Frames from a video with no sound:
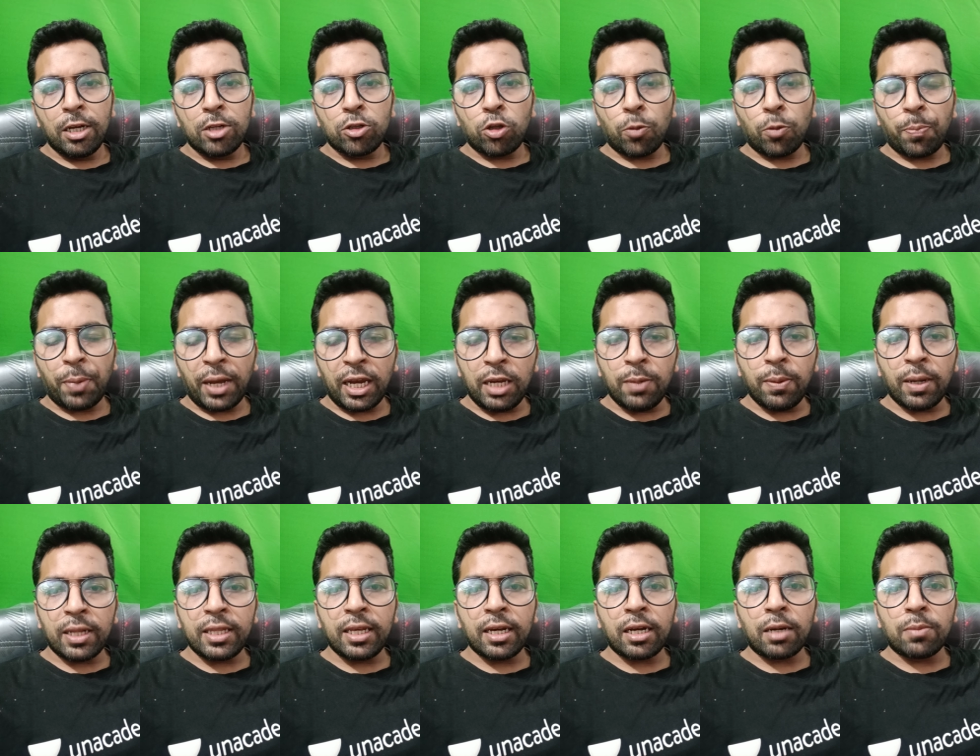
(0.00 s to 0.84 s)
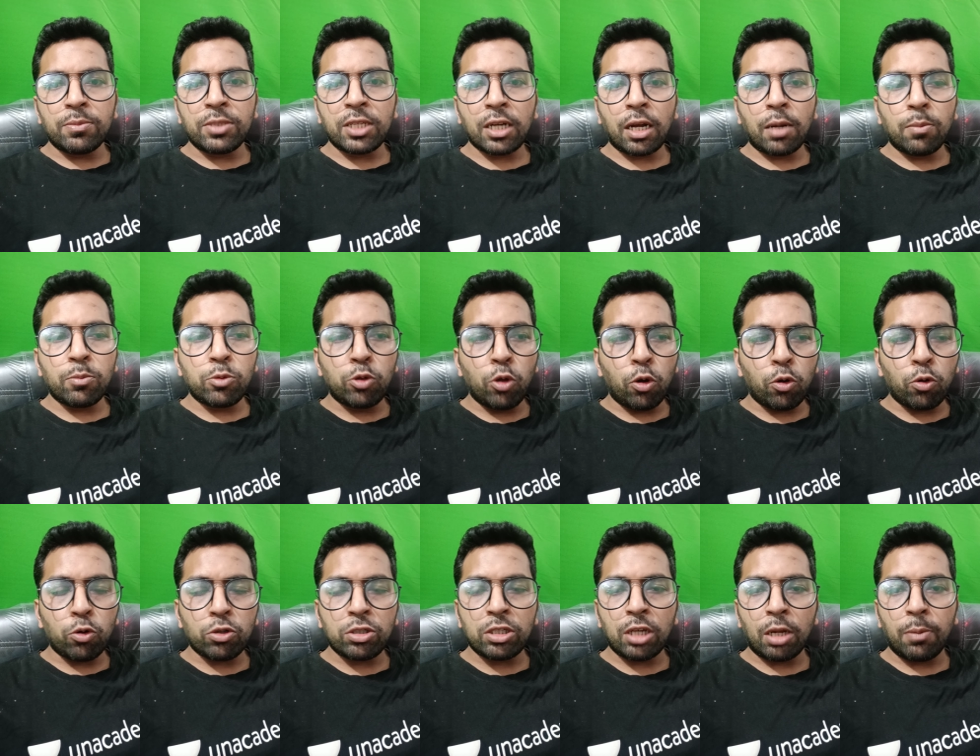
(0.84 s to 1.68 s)
तो पहली बात ये कम से कम दो
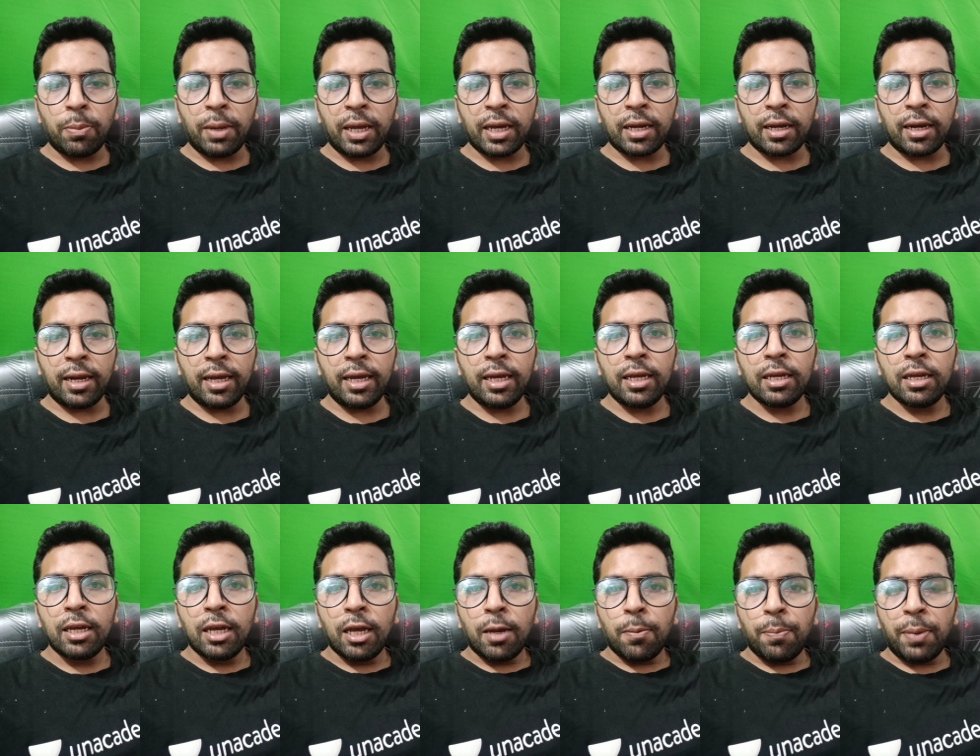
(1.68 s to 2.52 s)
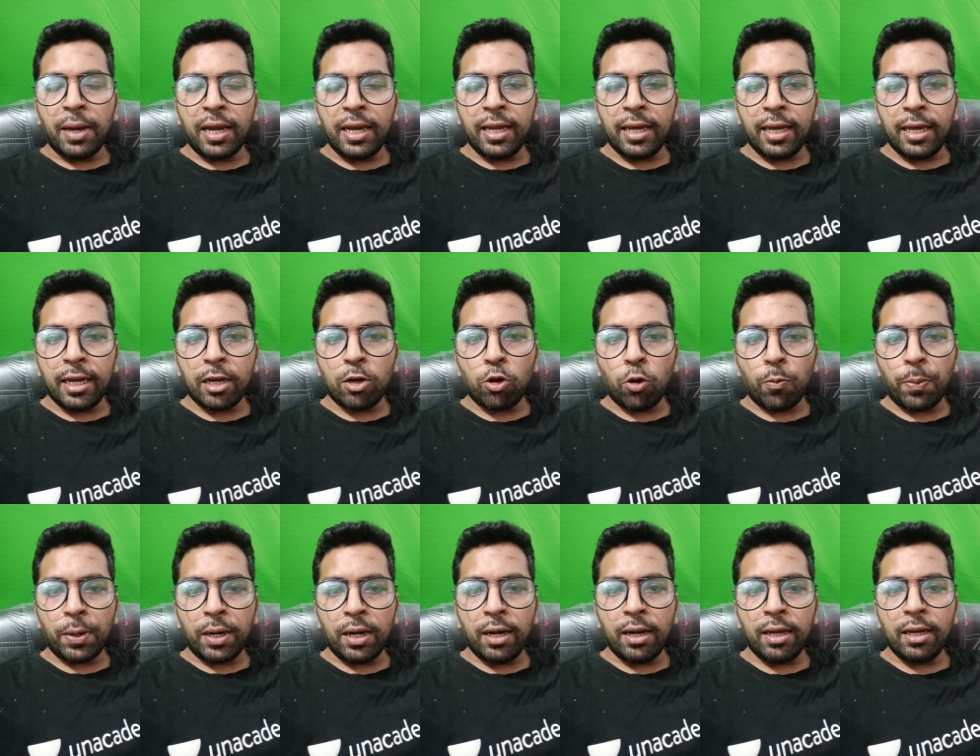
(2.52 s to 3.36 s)
क्वेश्चन बैंक ले पहले एक को
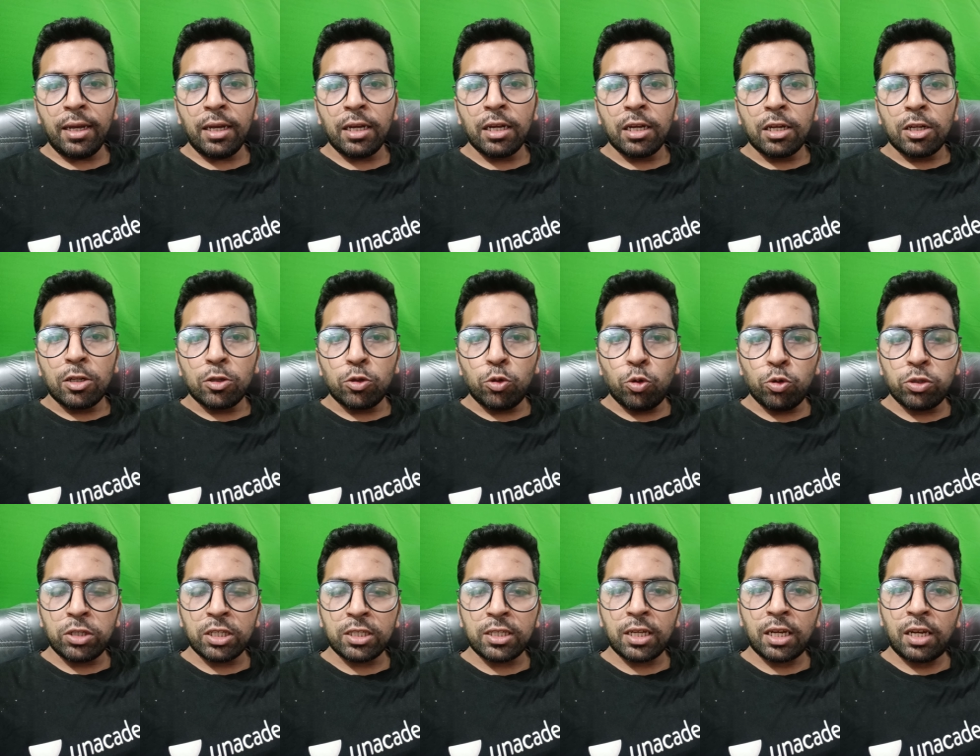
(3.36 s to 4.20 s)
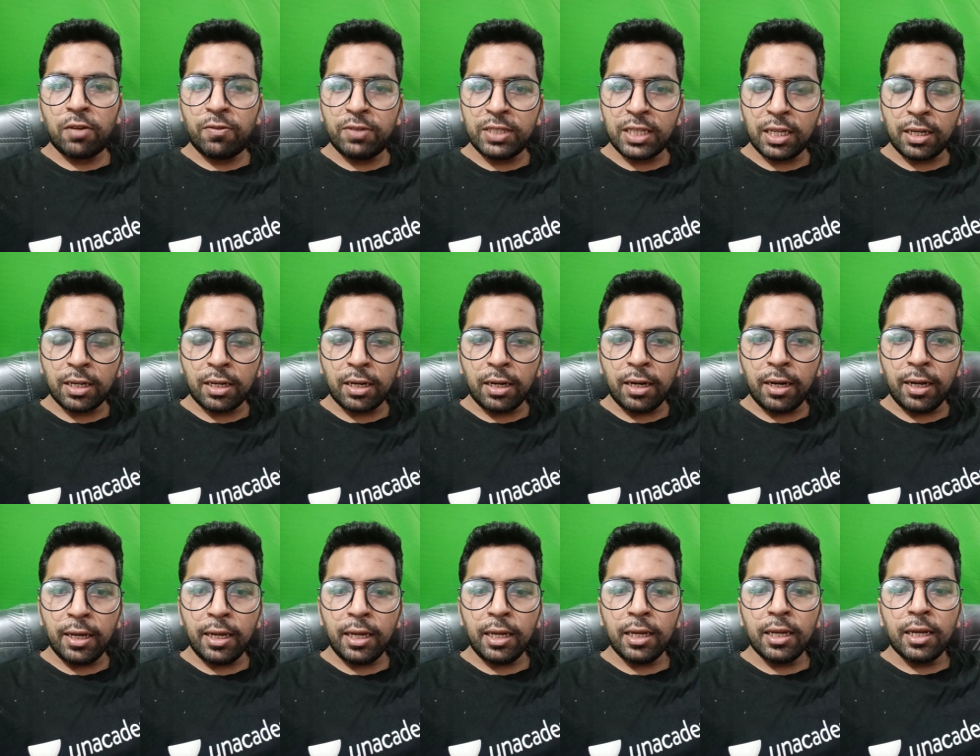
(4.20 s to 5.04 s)
पढ़ लें दूसरे से रिविज़न कर
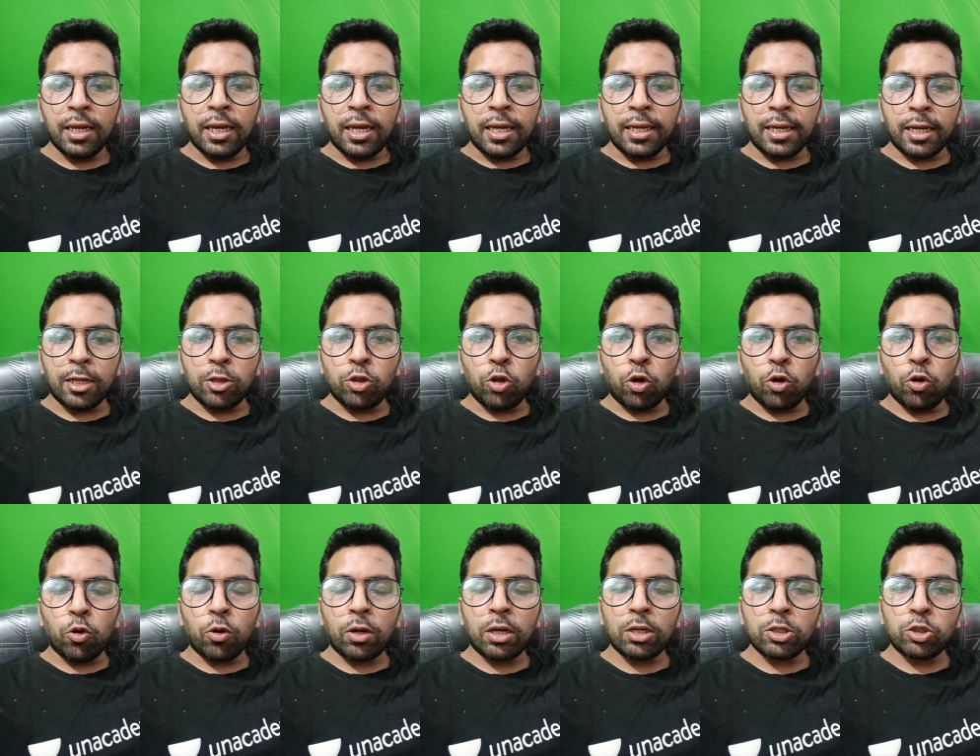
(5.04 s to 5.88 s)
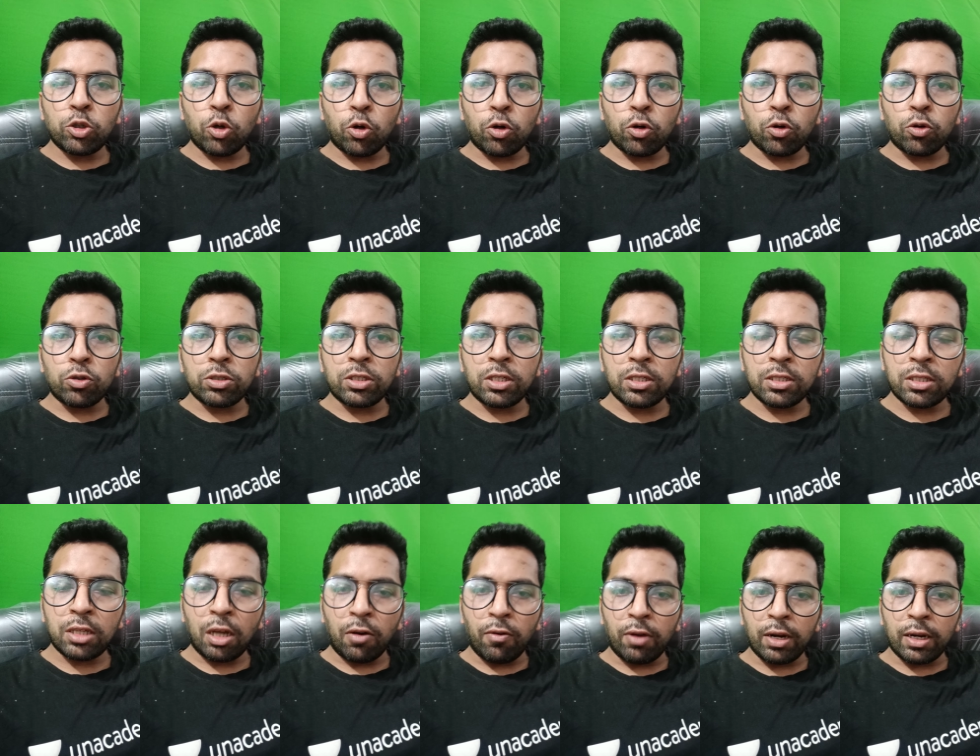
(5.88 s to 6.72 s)
लें या दोनों के शॉर्ट क्वेश्चन
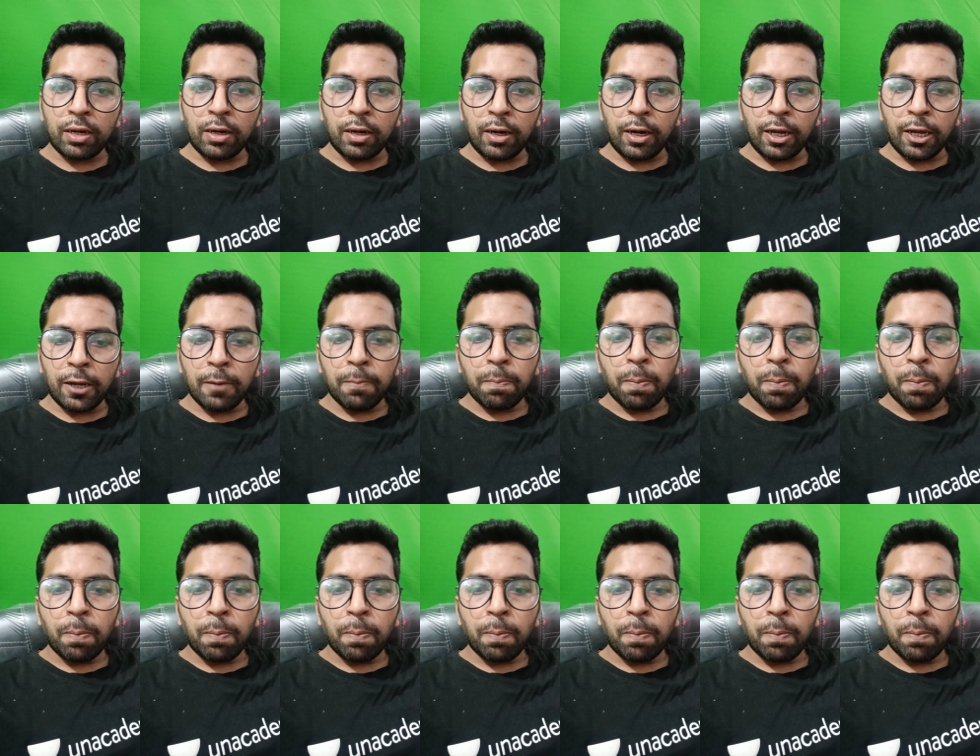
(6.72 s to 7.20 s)
कवर कर लें